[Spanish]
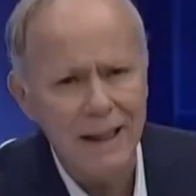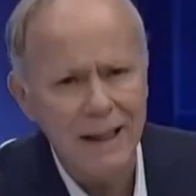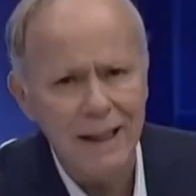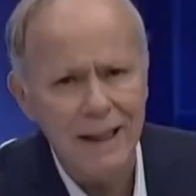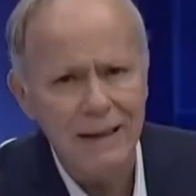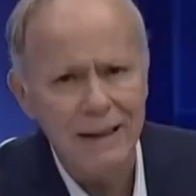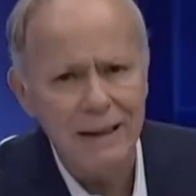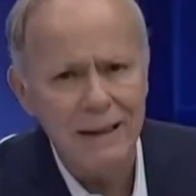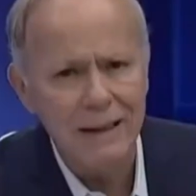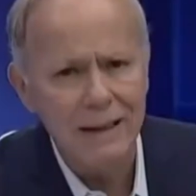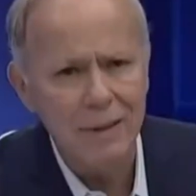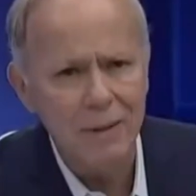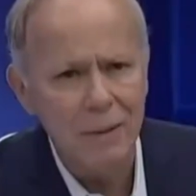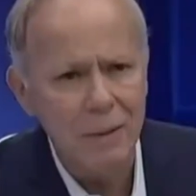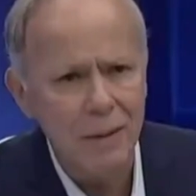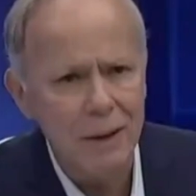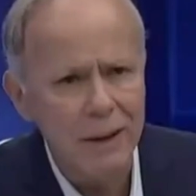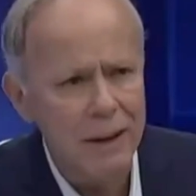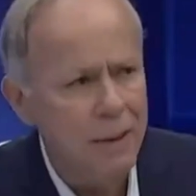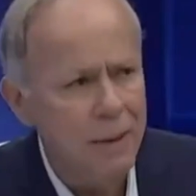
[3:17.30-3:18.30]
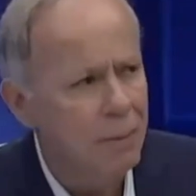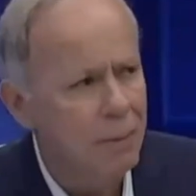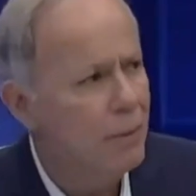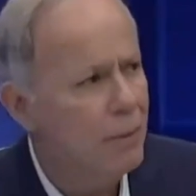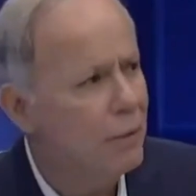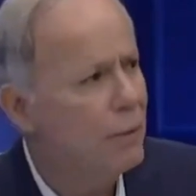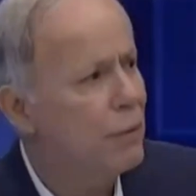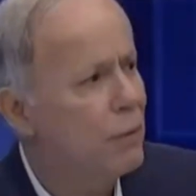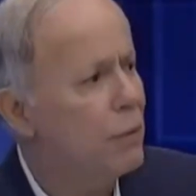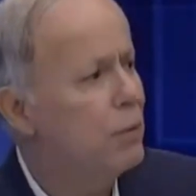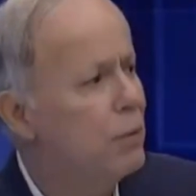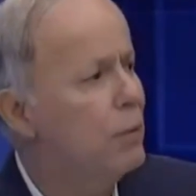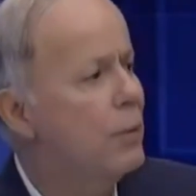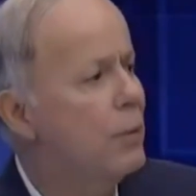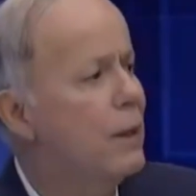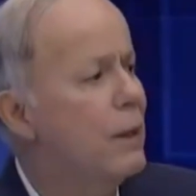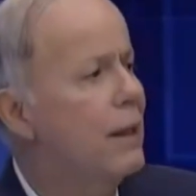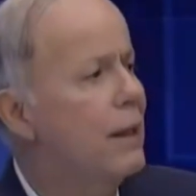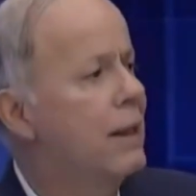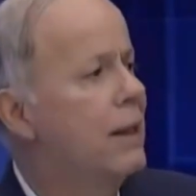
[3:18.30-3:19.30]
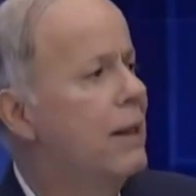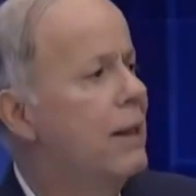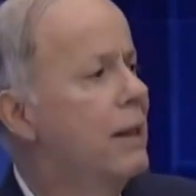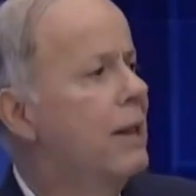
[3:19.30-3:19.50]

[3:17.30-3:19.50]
gracias a todo el equipo de Fórmula.